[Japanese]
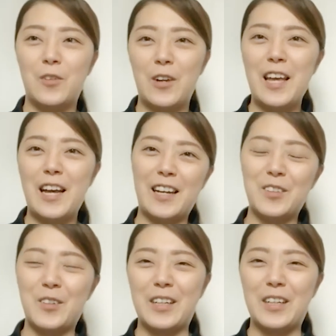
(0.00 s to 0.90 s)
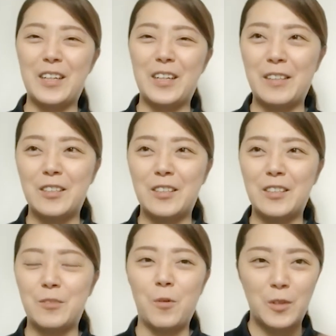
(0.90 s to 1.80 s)
これあれとかではな
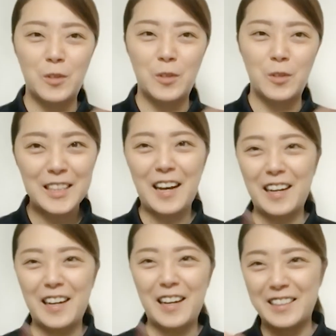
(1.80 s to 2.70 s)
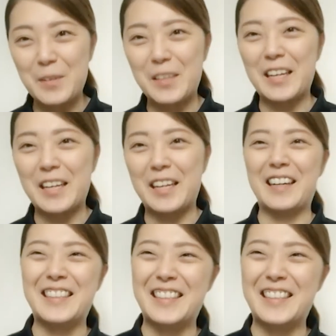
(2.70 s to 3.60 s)
くもうこっちあっちみたい
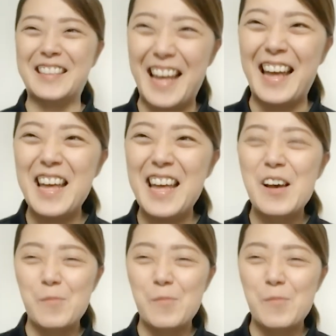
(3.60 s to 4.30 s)
な感じで